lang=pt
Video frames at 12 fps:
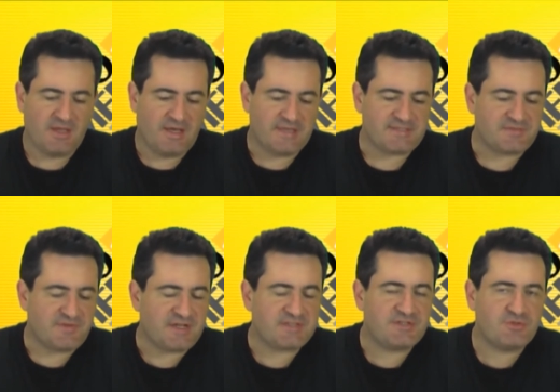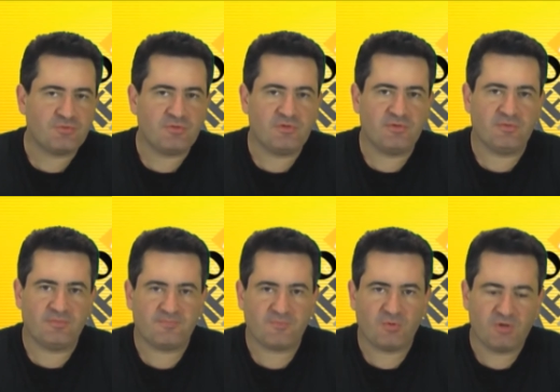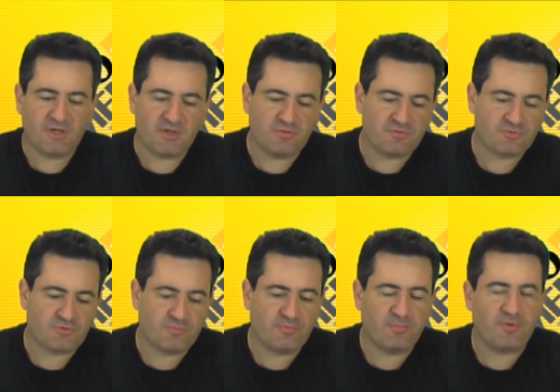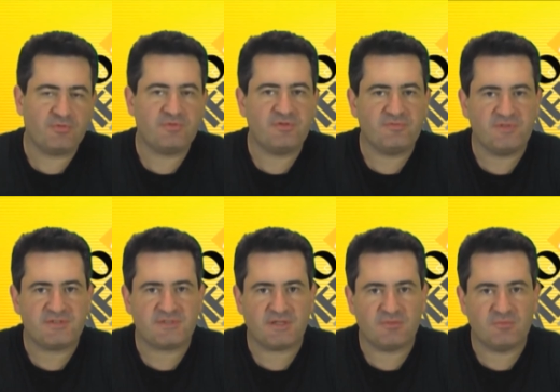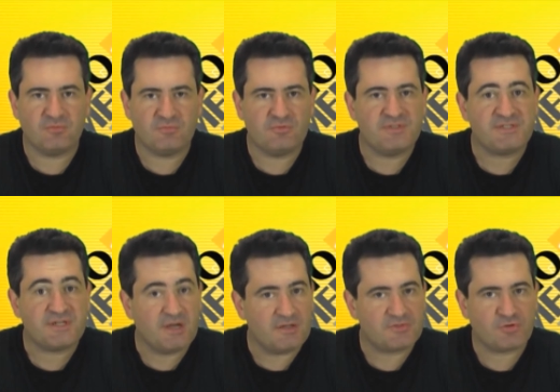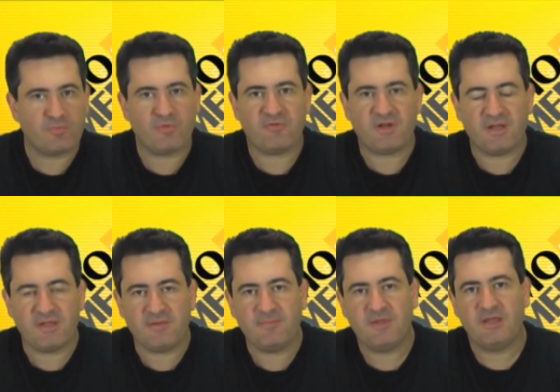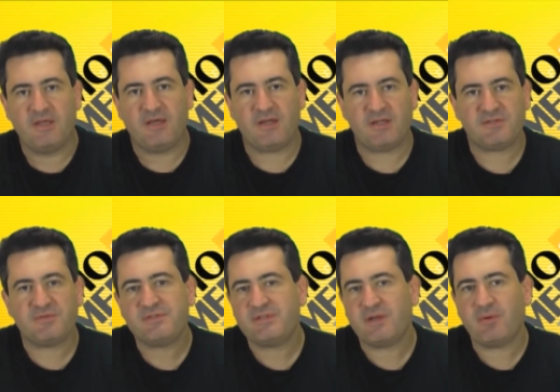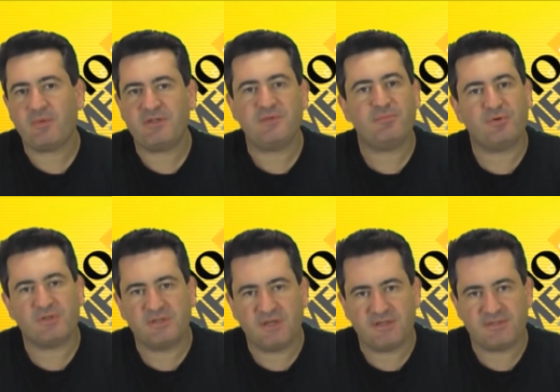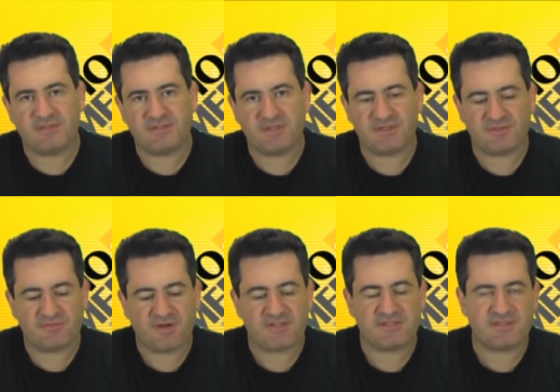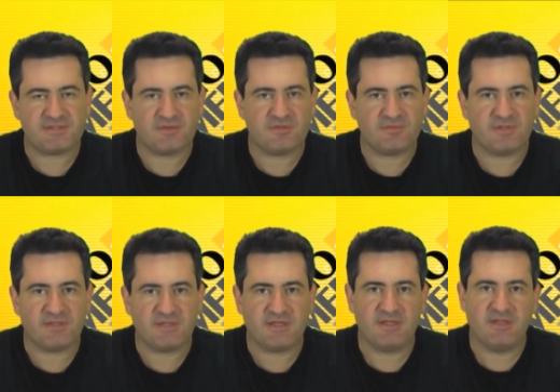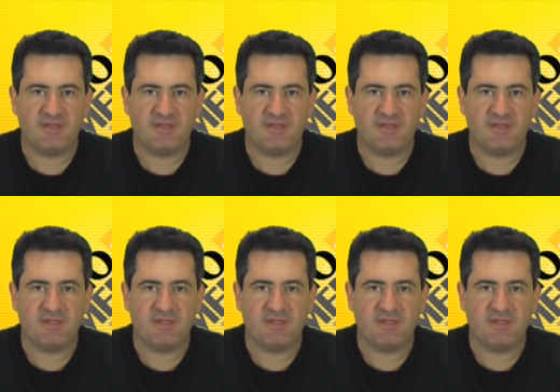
Essas férias de julho, olhando sob o ponto de vista do, do descanso, como eu falei, elas são extremamente importantes e a gente faz questão de manter